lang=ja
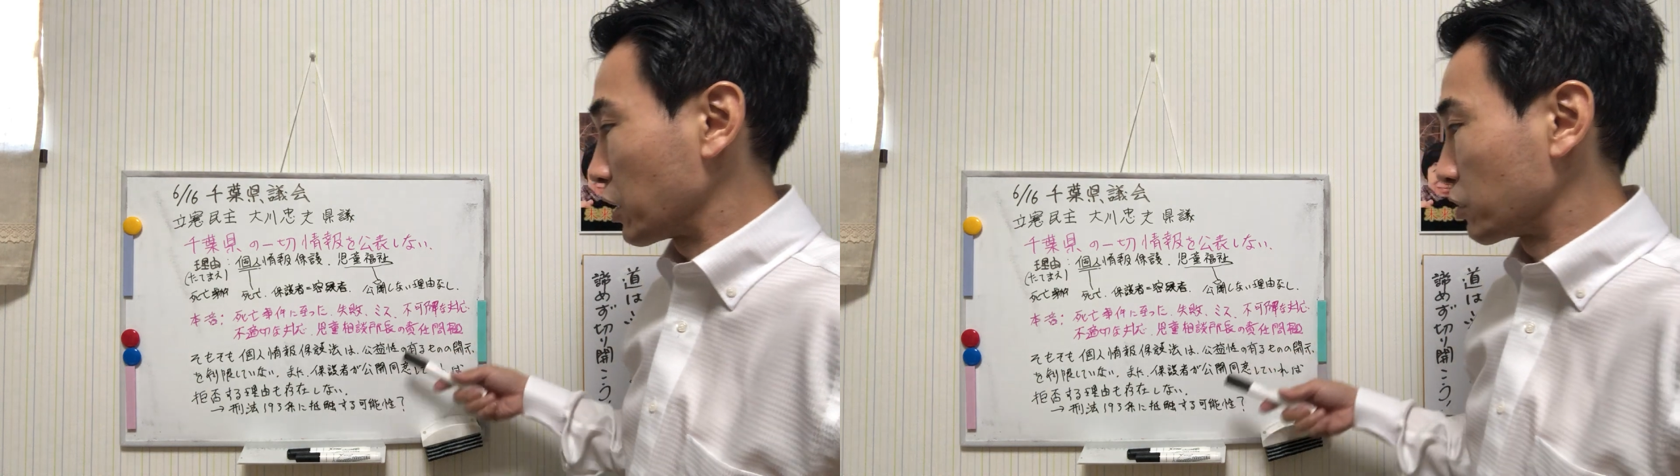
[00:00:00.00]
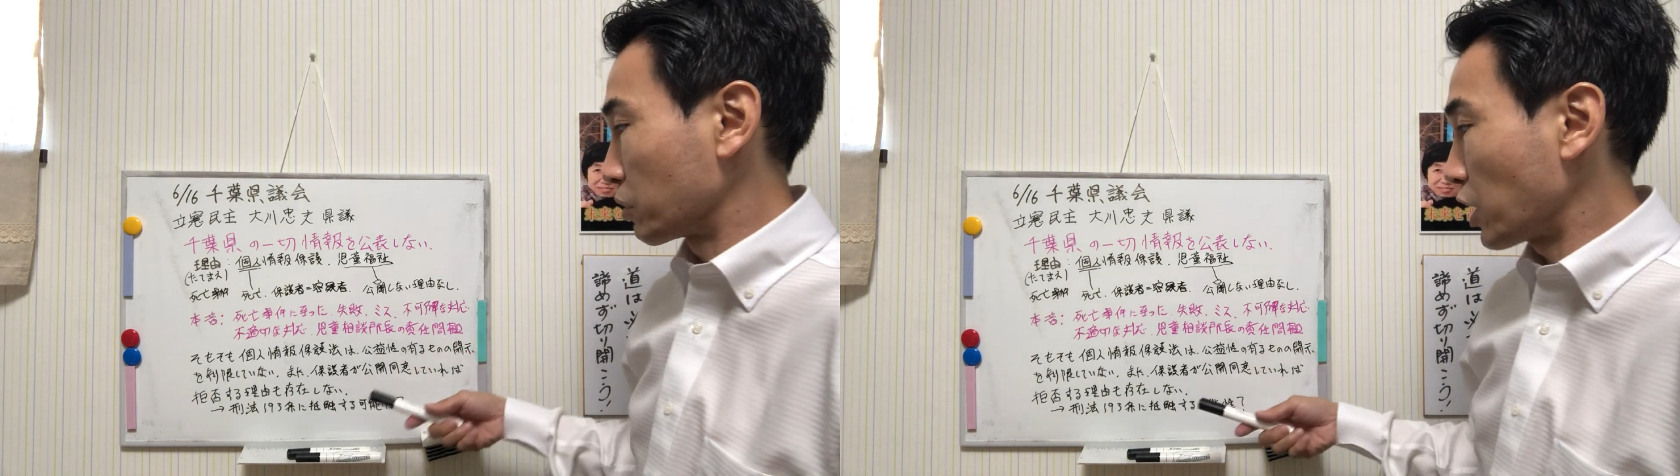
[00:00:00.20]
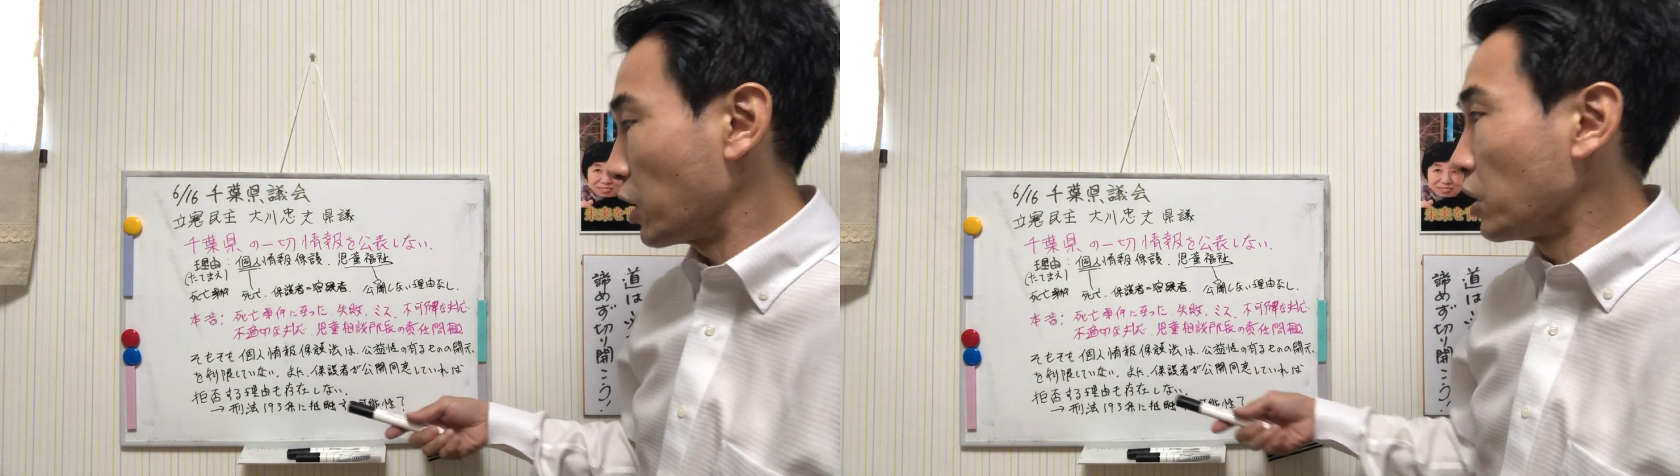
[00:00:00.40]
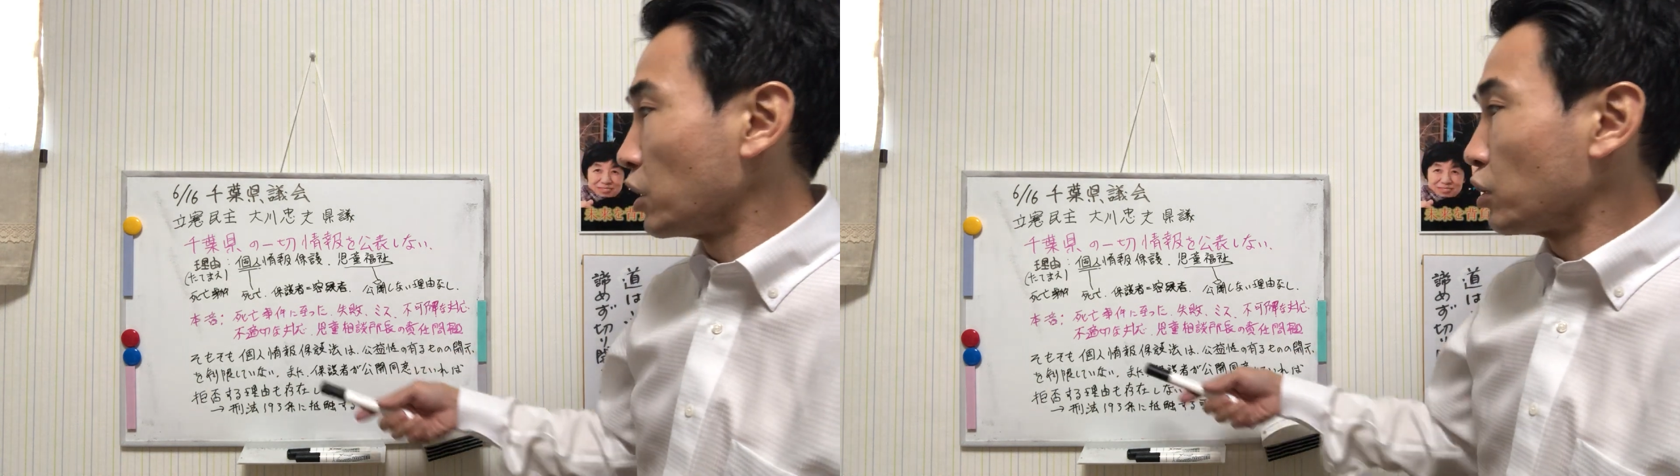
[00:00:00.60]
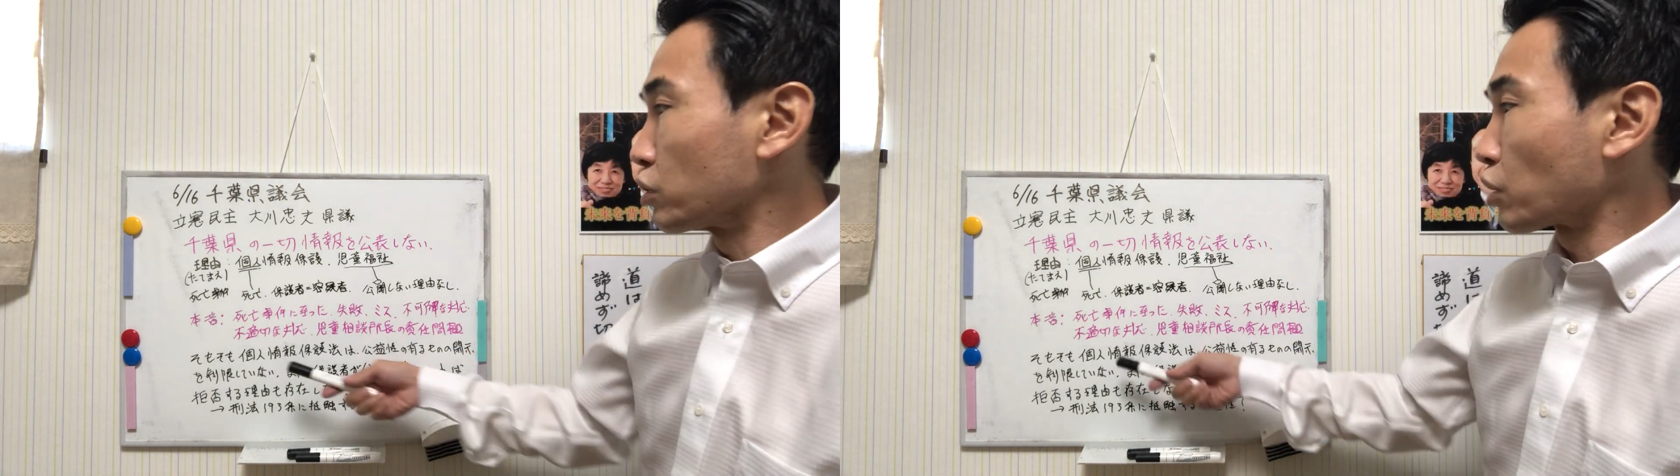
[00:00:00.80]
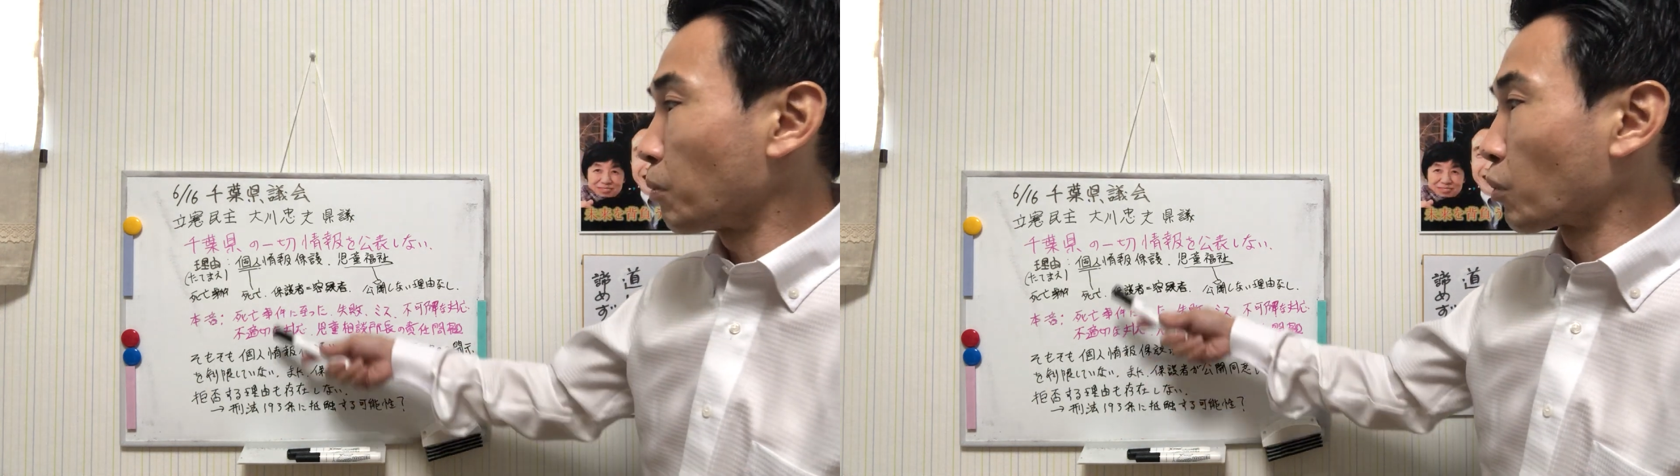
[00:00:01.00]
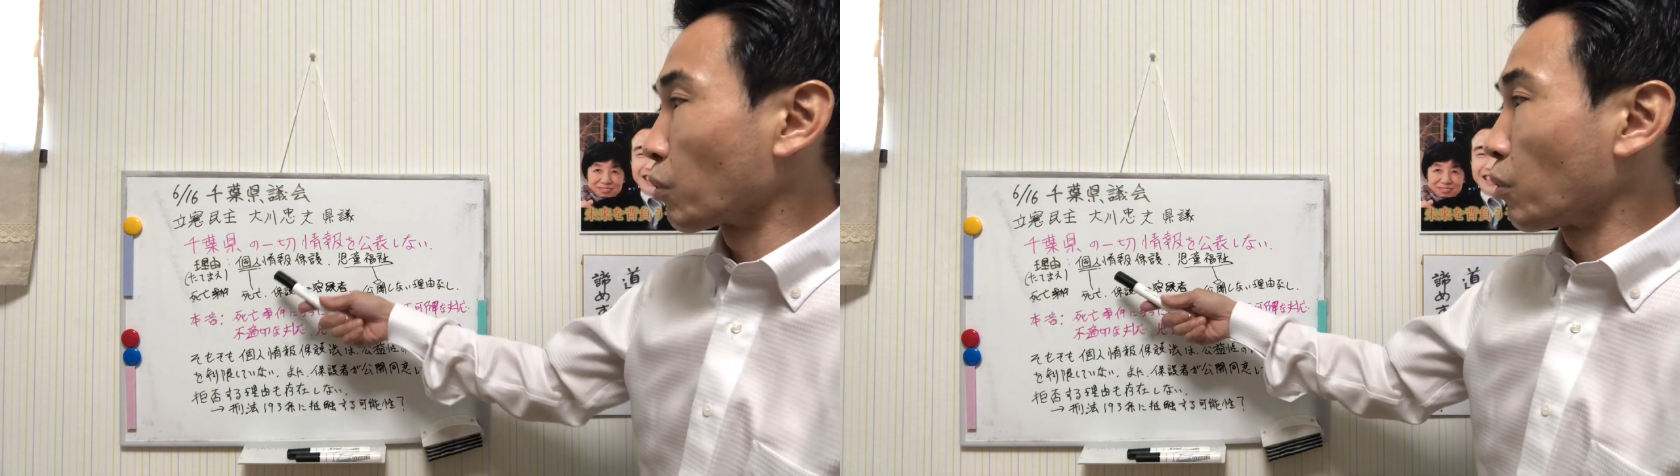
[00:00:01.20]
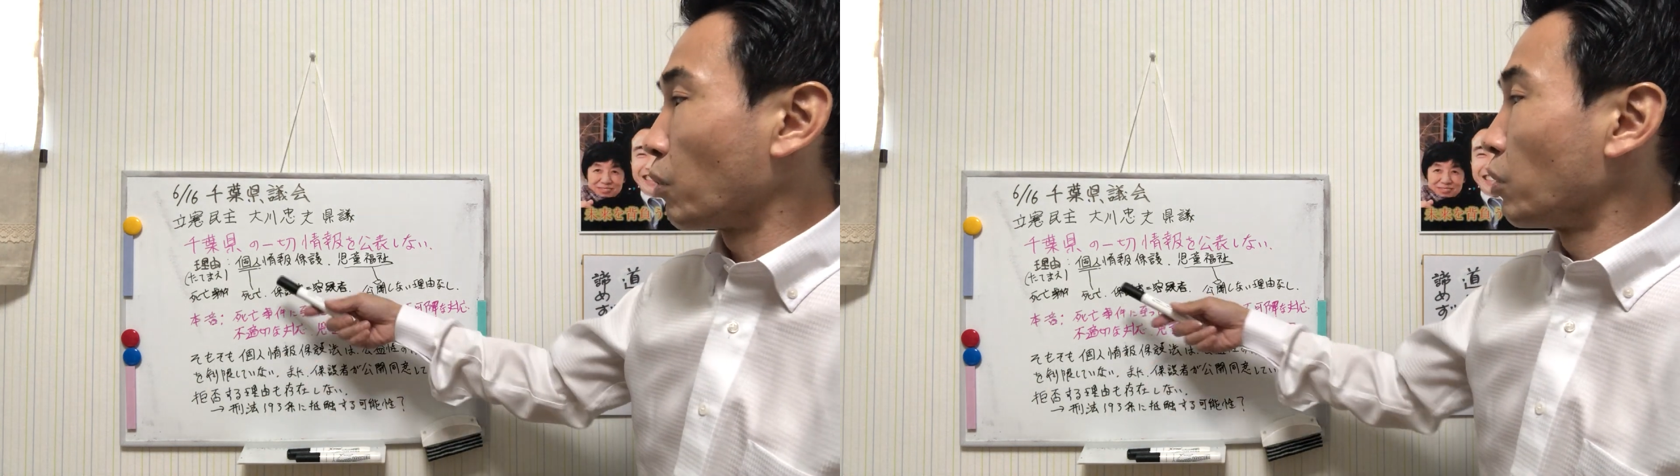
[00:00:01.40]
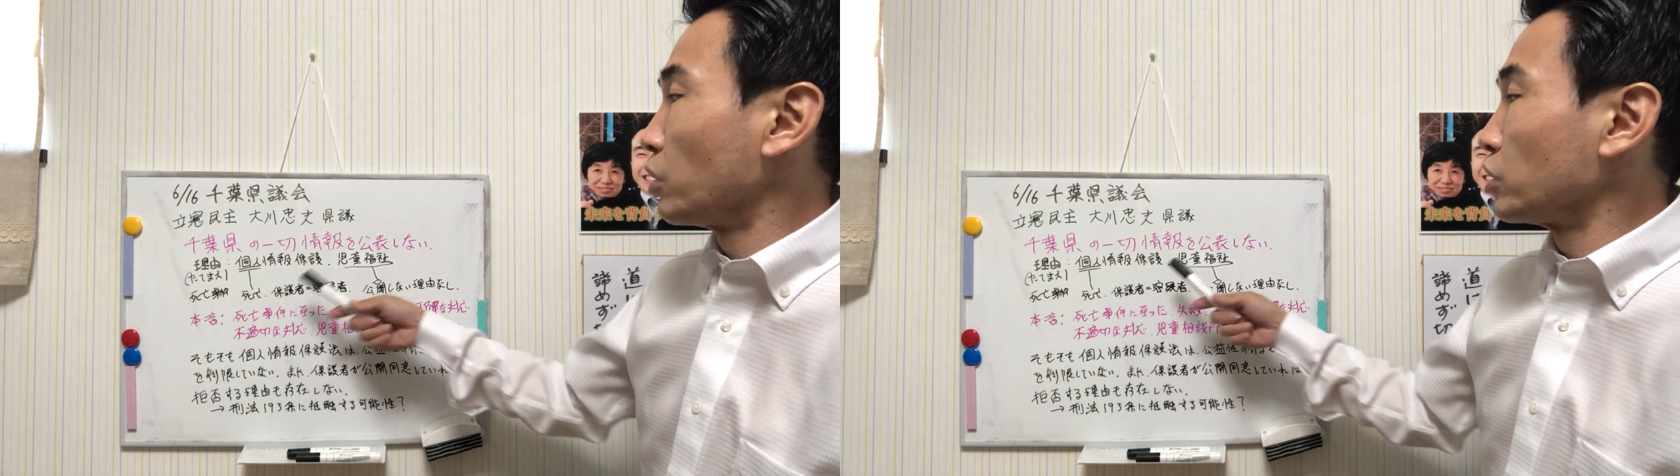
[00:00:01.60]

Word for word: ないですよねしかもこの